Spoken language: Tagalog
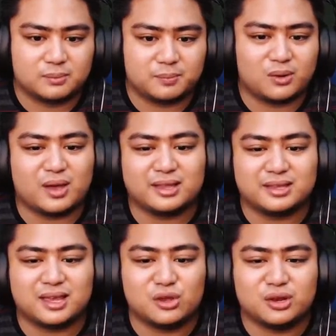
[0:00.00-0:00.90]
Pero kahit
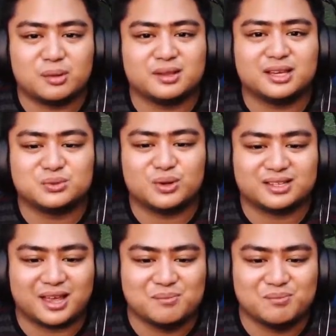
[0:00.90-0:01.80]
kay Leo naman guys, wala
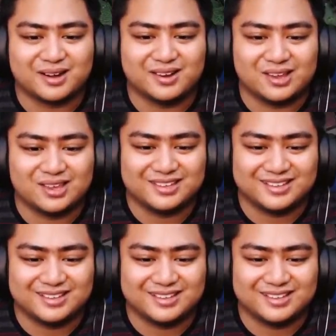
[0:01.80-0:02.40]
tayong baril eh.